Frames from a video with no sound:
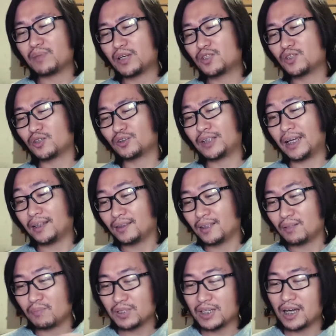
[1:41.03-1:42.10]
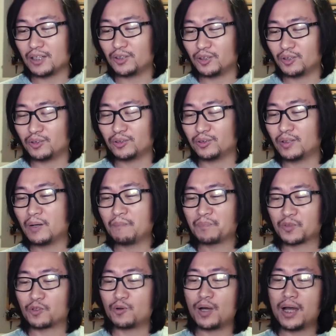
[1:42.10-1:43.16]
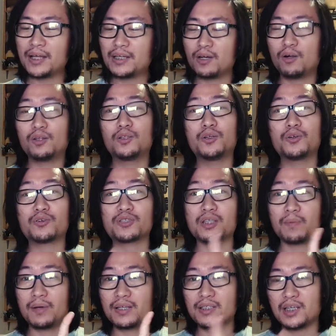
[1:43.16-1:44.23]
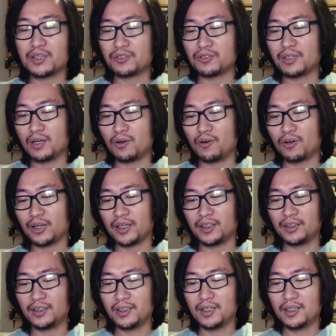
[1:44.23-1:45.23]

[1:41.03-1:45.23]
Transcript: Medyo tight din masyado yung buhay niya. Although yung stabilization niya okay.